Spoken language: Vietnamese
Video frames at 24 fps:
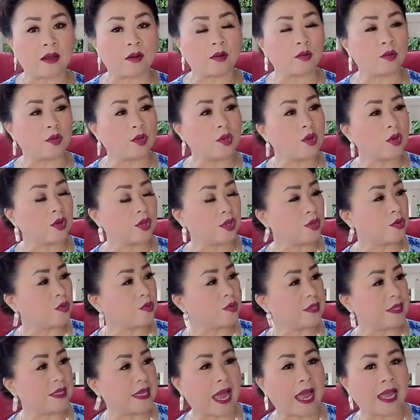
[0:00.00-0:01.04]
lối nhô nhô
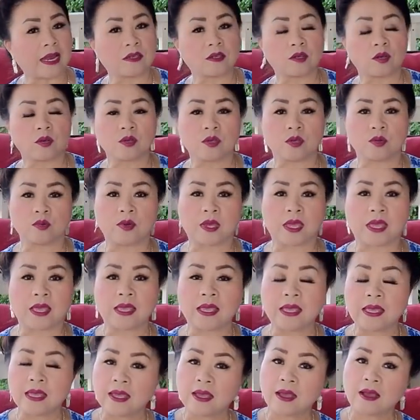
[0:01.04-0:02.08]
nhã trâu yêu em
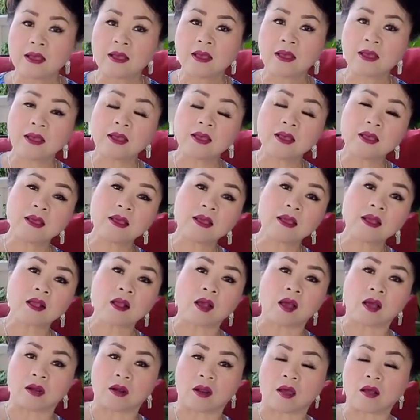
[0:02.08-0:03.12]
Ơ
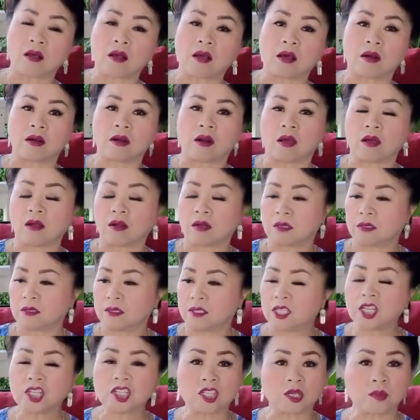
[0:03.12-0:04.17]
khó nó khó nó
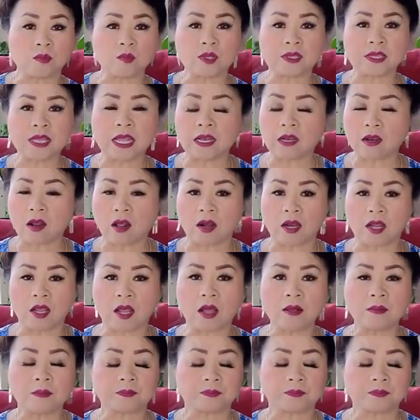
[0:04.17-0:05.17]
như chỉ một tay nó liền